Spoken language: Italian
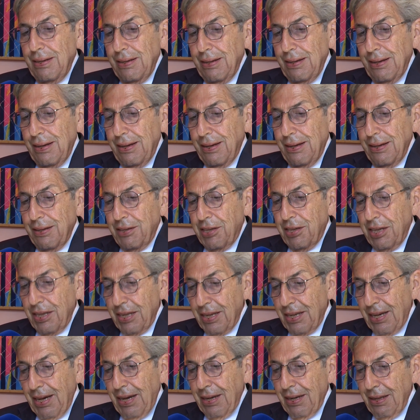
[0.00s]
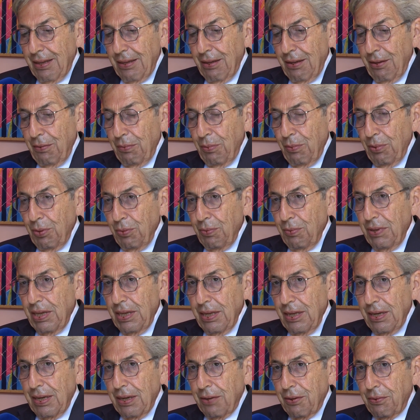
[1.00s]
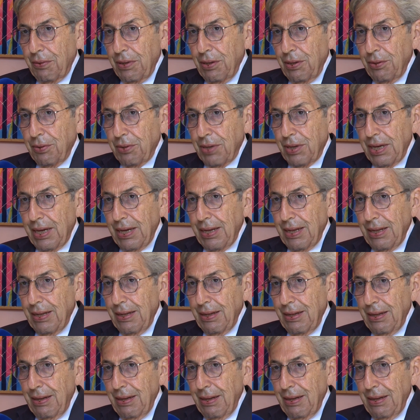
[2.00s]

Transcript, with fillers: eh, cercare di diminuire quello che